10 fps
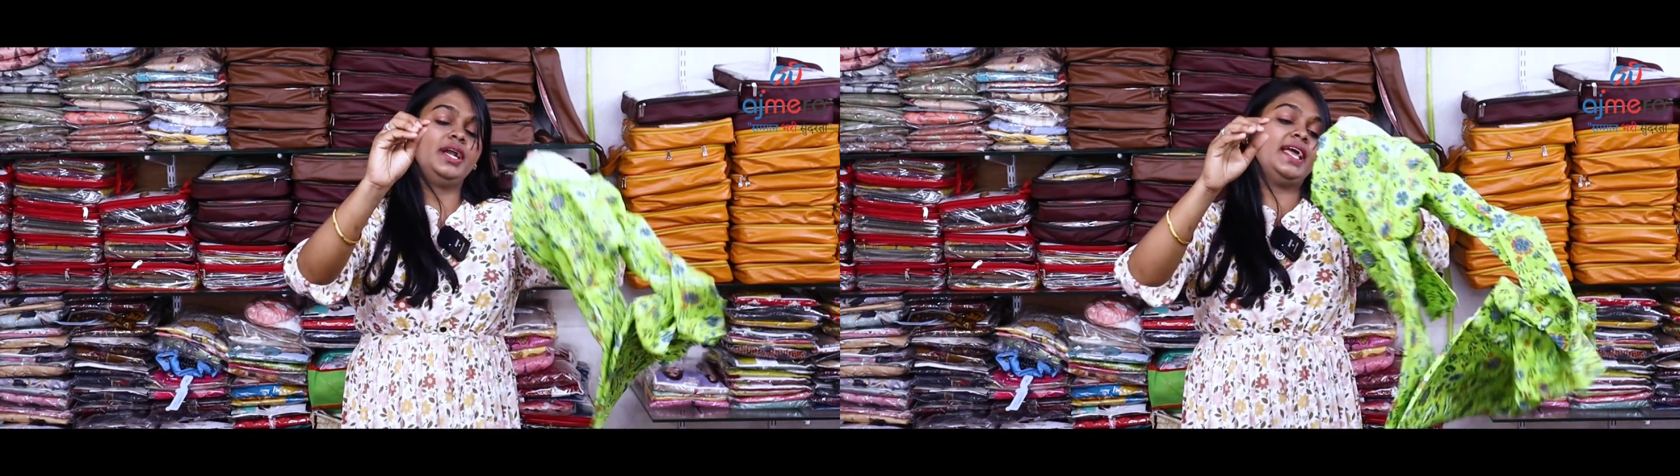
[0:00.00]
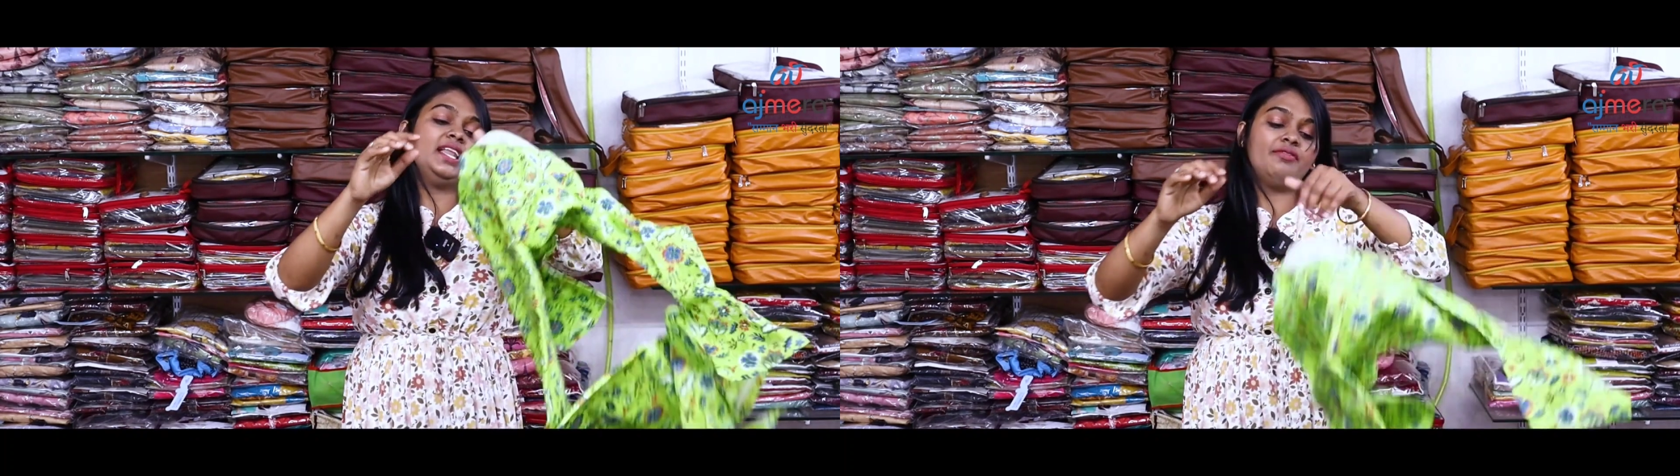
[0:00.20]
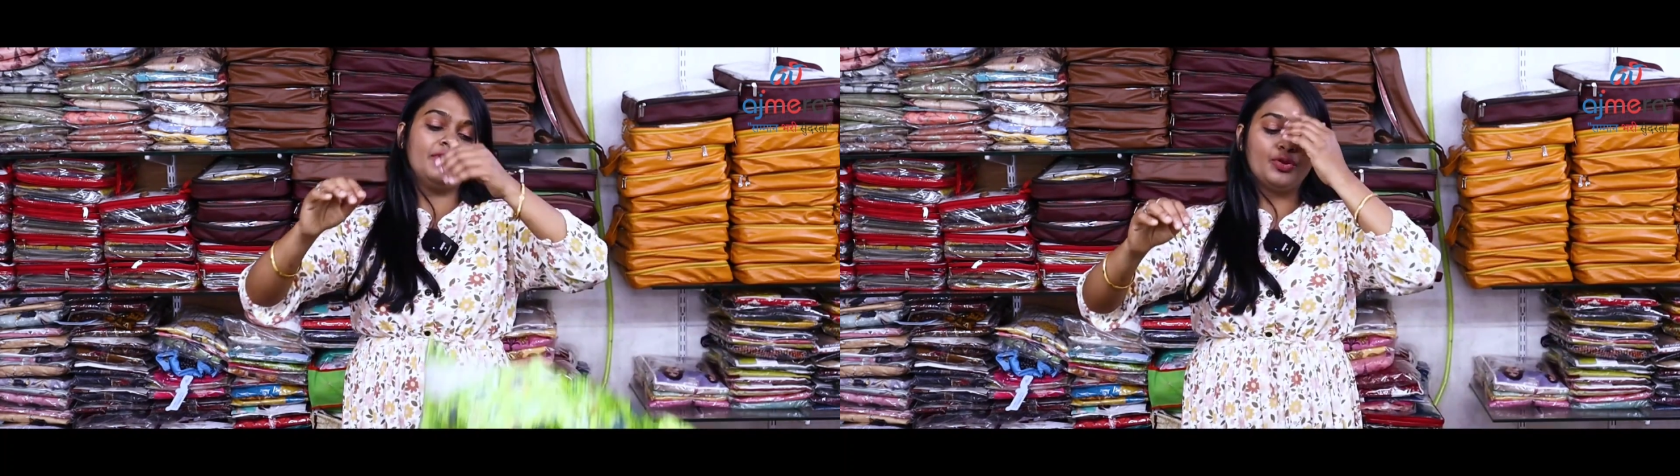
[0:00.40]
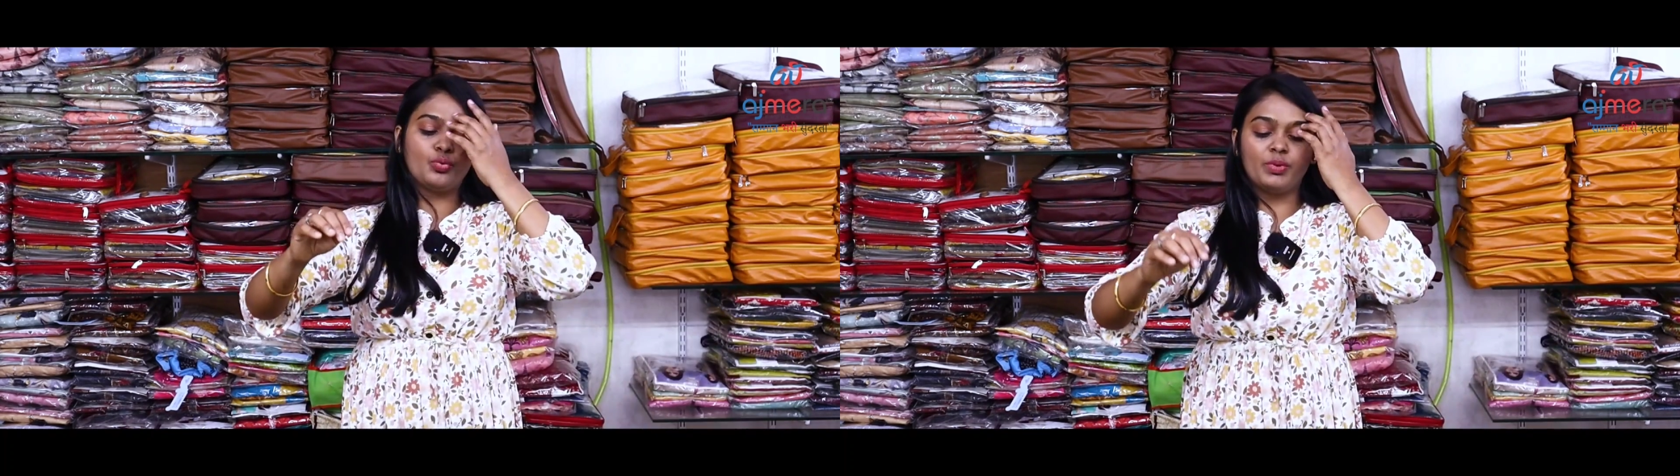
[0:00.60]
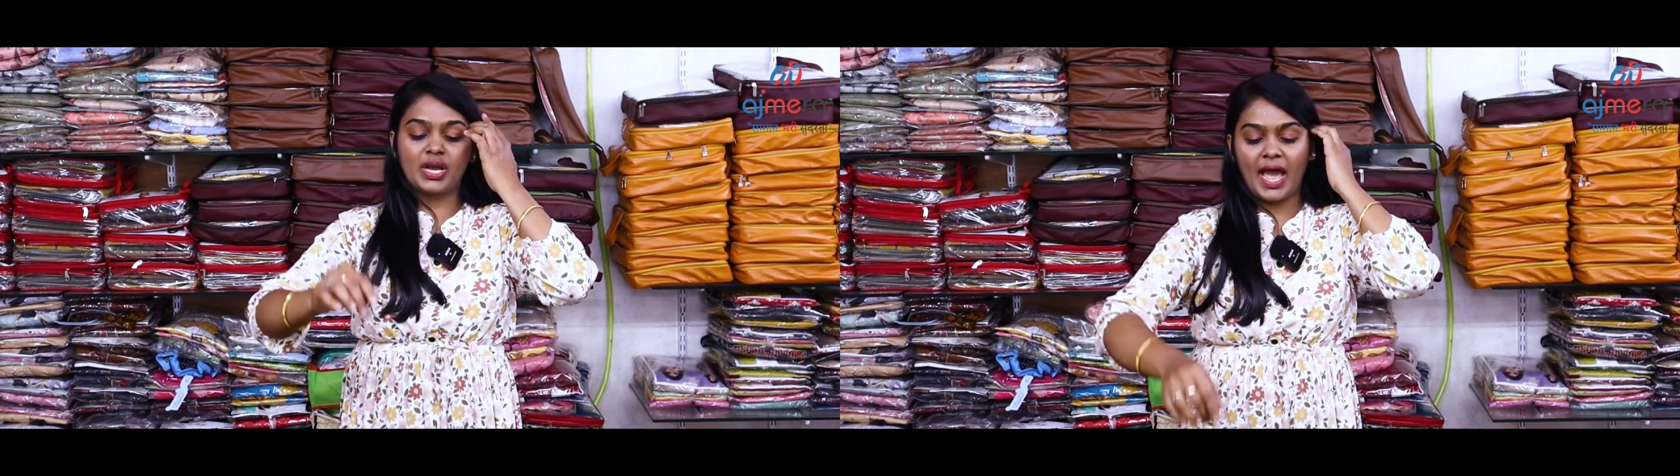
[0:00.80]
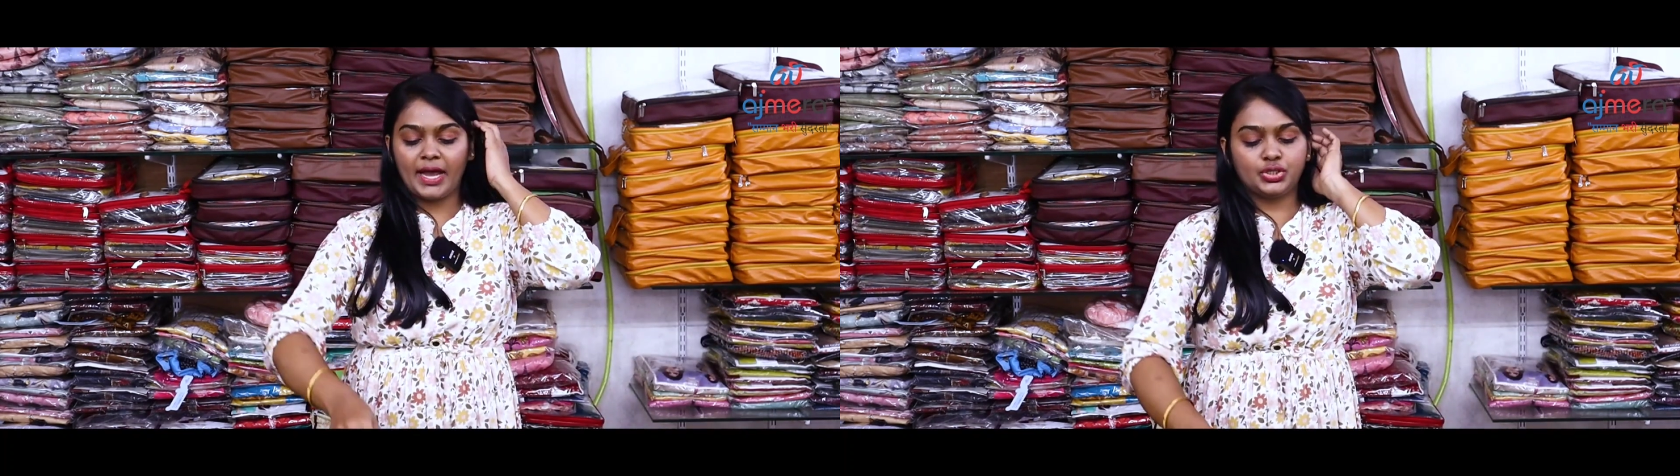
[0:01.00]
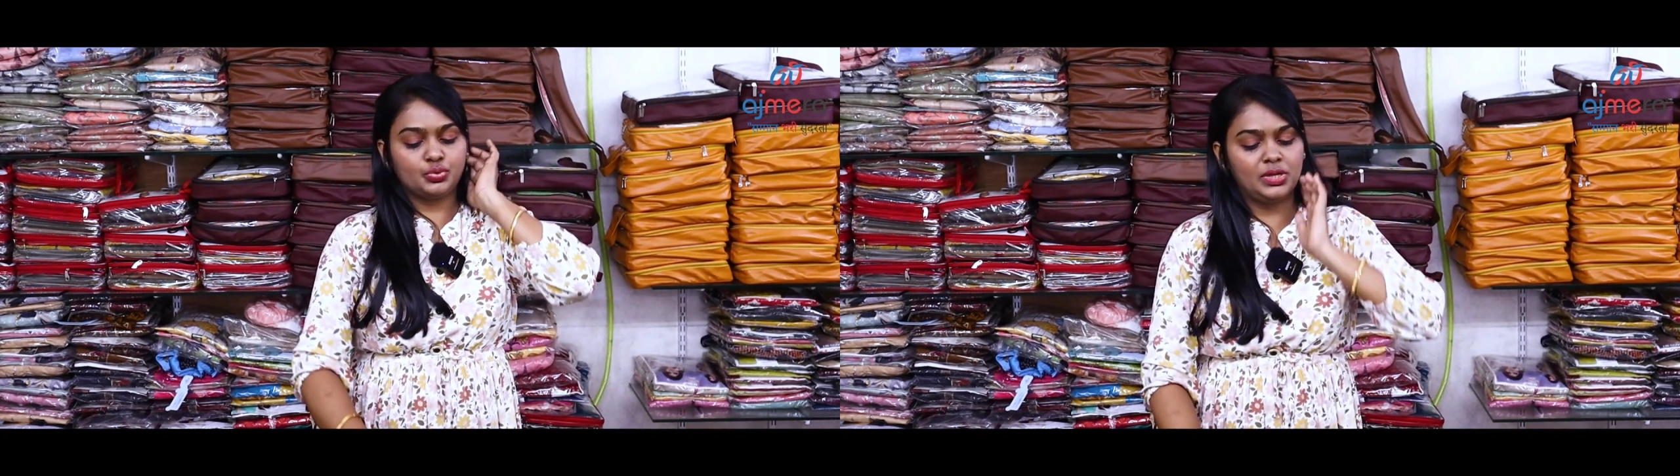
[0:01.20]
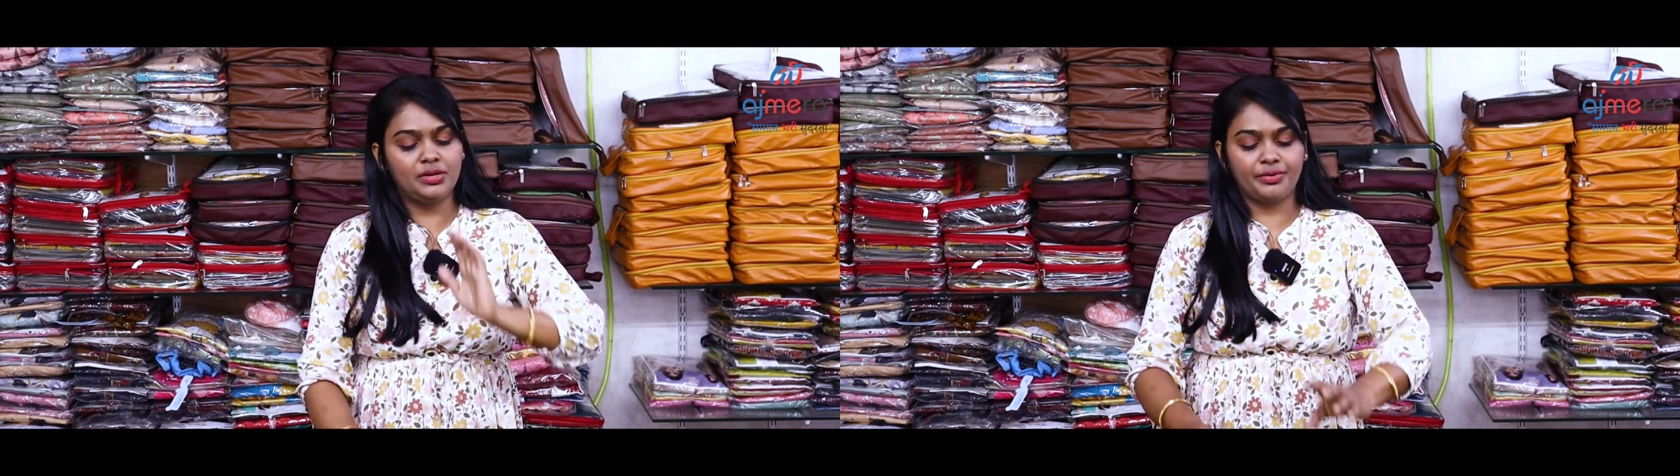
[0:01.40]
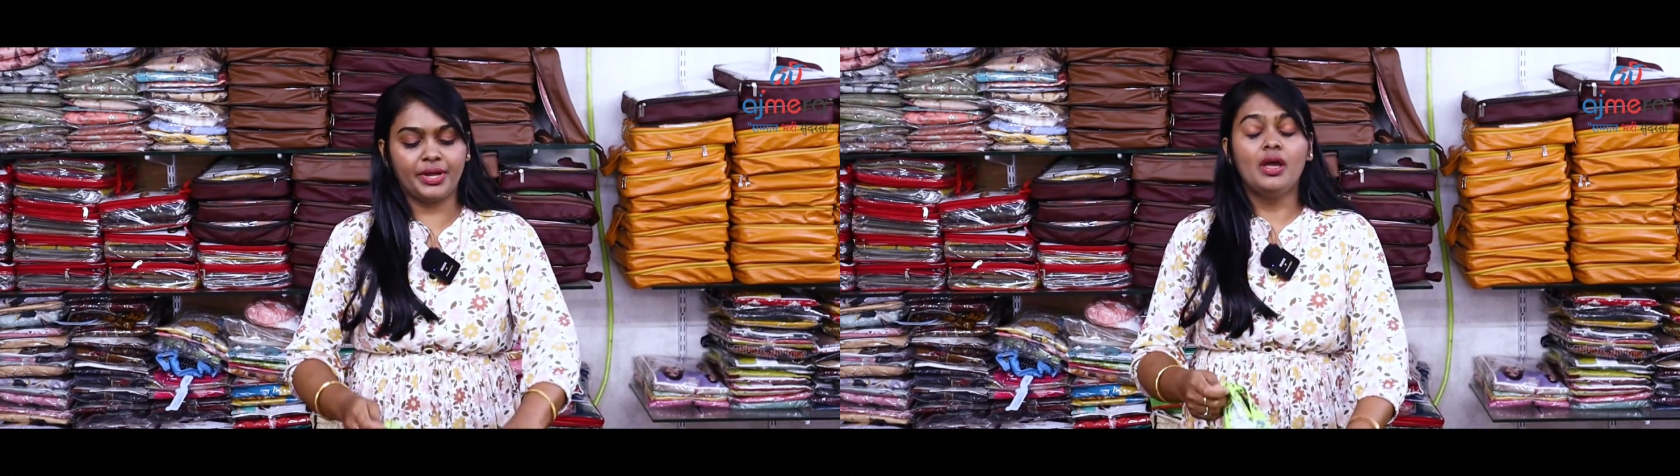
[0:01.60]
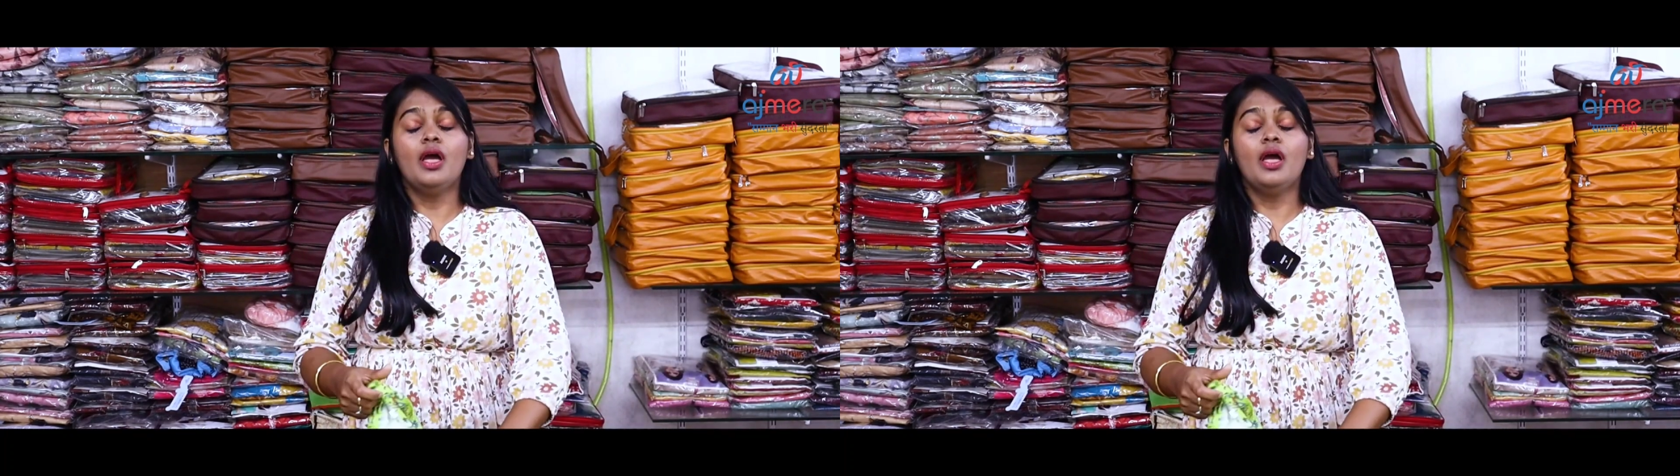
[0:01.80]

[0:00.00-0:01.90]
டெய்லி வேர் ரொம்ப கேஷுவல் ரே